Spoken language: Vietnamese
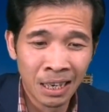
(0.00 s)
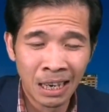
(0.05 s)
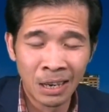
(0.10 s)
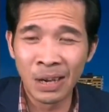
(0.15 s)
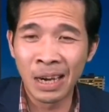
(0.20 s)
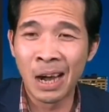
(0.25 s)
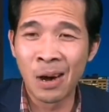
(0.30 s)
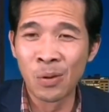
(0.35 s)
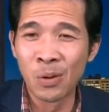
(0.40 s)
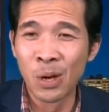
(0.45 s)

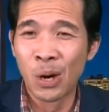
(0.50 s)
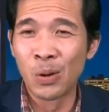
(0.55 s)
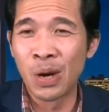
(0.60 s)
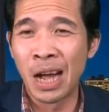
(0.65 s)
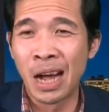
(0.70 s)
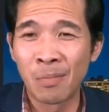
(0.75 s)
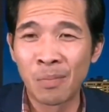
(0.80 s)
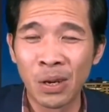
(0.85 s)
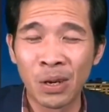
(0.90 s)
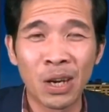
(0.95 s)
đó đầu vô
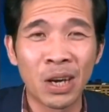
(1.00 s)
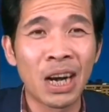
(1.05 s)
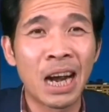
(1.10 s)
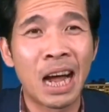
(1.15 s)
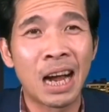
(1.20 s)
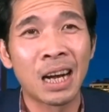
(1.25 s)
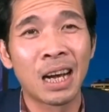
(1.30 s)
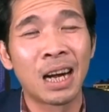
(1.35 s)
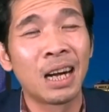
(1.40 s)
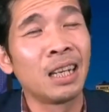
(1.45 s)
nộp vô đó
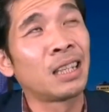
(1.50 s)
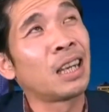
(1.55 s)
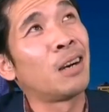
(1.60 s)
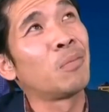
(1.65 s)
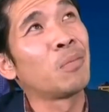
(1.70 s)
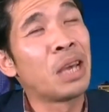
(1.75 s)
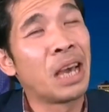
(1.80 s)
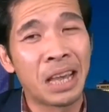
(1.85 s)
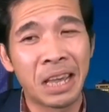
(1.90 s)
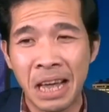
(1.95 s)
đã đời
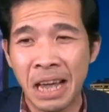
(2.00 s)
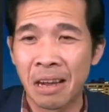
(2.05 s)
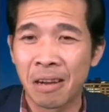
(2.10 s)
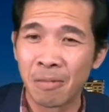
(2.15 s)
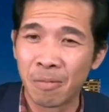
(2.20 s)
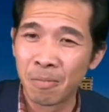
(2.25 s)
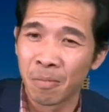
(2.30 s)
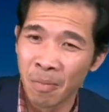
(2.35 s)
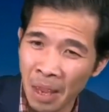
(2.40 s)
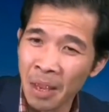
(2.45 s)
xong về nhà
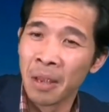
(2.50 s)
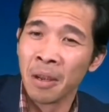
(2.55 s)
cũng